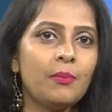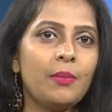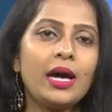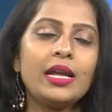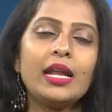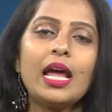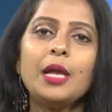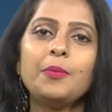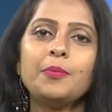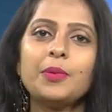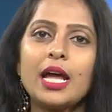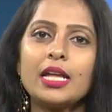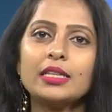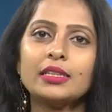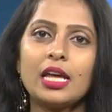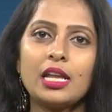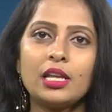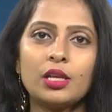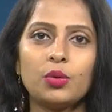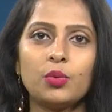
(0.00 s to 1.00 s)
పరాయి
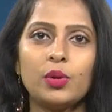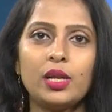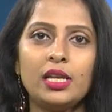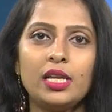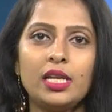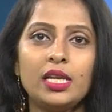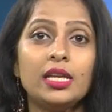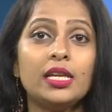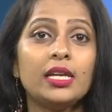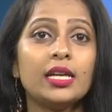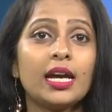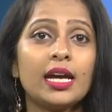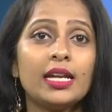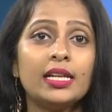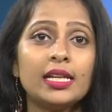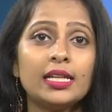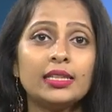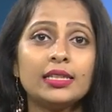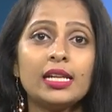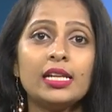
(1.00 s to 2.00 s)
ప్రాంతాలకు వెళ్ళి
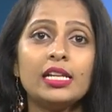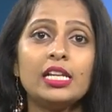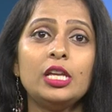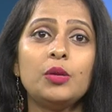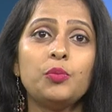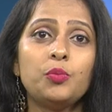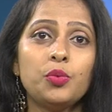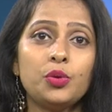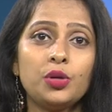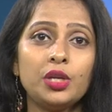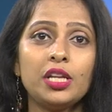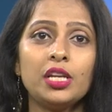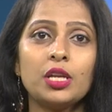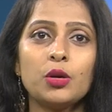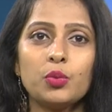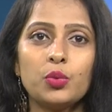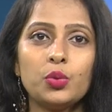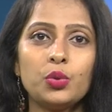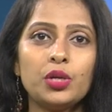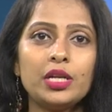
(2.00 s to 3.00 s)
కన్న తల్లి
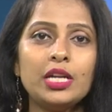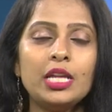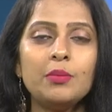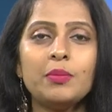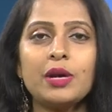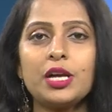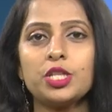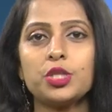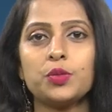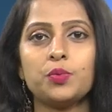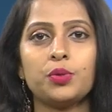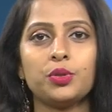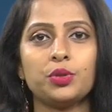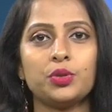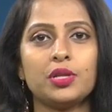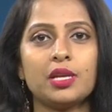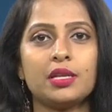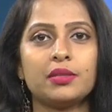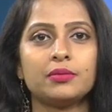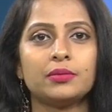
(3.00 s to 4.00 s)
పుట్టిన ఊరిని
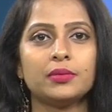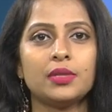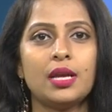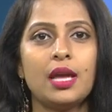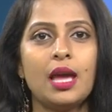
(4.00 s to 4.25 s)
మర్చిపోతున్నారు